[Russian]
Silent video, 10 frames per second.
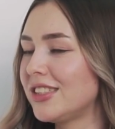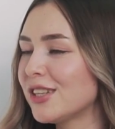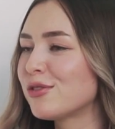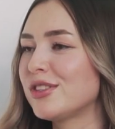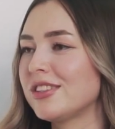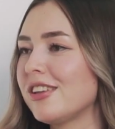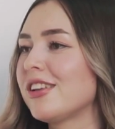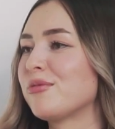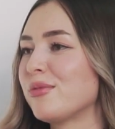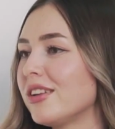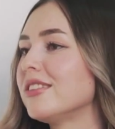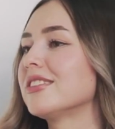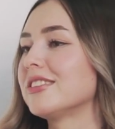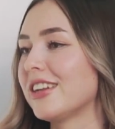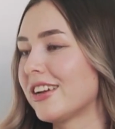все усилия были
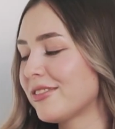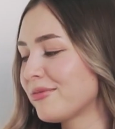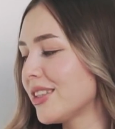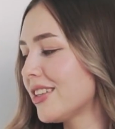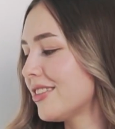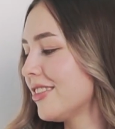не зря. Я